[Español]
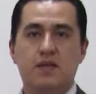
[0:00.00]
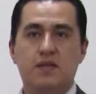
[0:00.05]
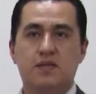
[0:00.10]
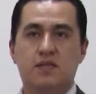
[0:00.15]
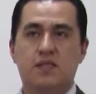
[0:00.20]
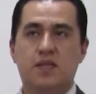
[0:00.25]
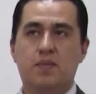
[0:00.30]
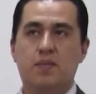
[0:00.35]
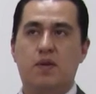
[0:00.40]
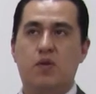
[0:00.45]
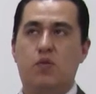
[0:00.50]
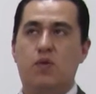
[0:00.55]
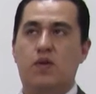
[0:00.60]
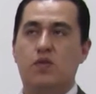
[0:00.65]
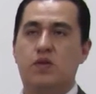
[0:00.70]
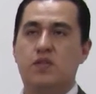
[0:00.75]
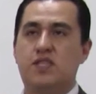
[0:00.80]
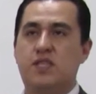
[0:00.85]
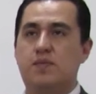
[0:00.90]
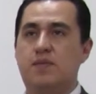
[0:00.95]
siempre y
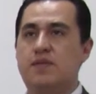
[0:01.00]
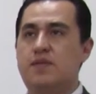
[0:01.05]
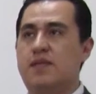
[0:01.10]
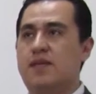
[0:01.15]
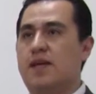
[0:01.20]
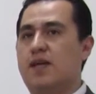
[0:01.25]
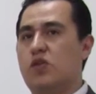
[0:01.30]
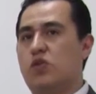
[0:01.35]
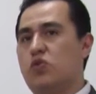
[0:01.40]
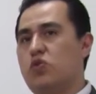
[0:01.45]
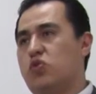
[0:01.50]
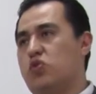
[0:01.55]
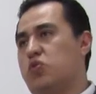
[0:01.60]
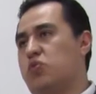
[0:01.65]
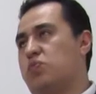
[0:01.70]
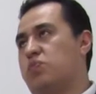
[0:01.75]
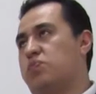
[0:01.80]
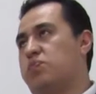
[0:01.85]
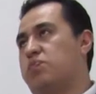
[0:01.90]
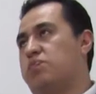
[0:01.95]
cuando estimes de que
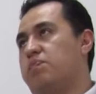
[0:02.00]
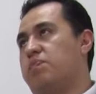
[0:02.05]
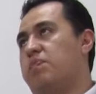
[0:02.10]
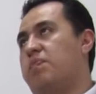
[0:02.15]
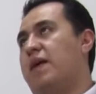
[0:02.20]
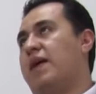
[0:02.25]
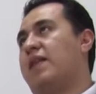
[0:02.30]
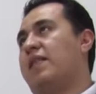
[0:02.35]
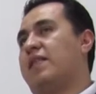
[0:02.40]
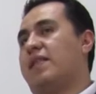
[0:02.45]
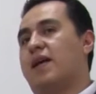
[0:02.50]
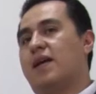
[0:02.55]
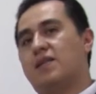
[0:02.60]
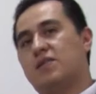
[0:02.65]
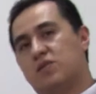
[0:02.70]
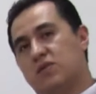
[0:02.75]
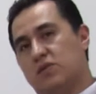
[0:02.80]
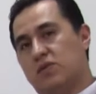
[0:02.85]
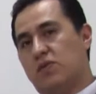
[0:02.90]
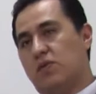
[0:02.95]
tus
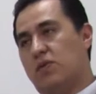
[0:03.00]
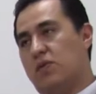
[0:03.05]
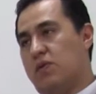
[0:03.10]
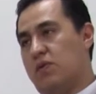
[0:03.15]
ventas